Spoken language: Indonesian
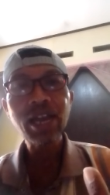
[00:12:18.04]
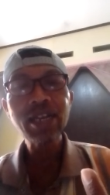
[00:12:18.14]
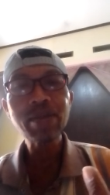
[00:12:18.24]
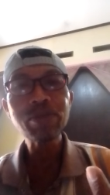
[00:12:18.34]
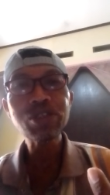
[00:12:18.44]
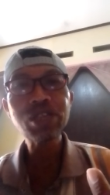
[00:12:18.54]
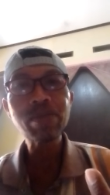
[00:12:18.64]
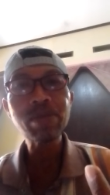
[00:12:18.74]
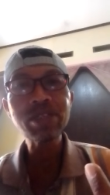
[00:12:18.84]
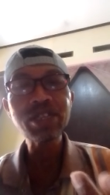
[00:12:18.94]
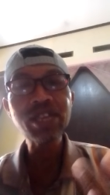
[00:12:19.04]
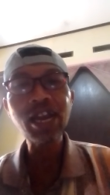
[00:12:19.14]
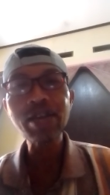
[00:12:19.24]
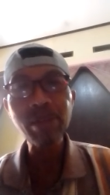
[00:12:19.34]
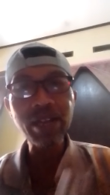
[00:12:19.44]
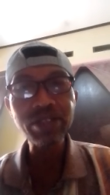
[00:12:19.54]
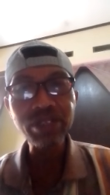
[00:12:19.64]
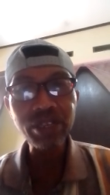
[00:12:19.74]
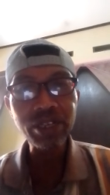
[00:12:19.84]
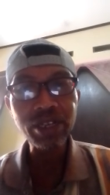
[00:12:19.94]
Anda bisa menyediakan bahan
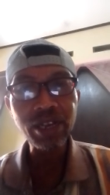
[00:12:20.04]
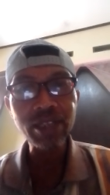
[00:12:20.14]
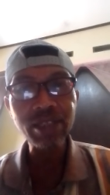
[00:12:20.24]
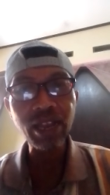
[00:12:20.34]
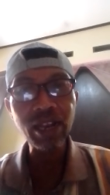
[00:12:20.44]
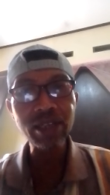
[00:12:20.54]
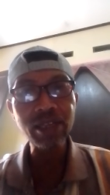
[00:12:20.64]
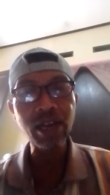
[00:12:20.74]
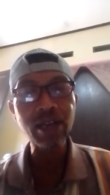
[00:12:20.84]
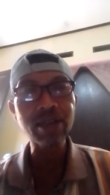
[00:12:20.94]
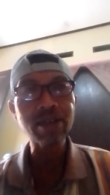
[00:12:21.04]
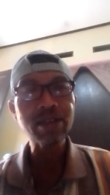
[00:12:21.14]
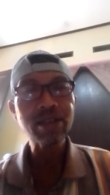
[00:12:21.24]
sendiri dengan telek yang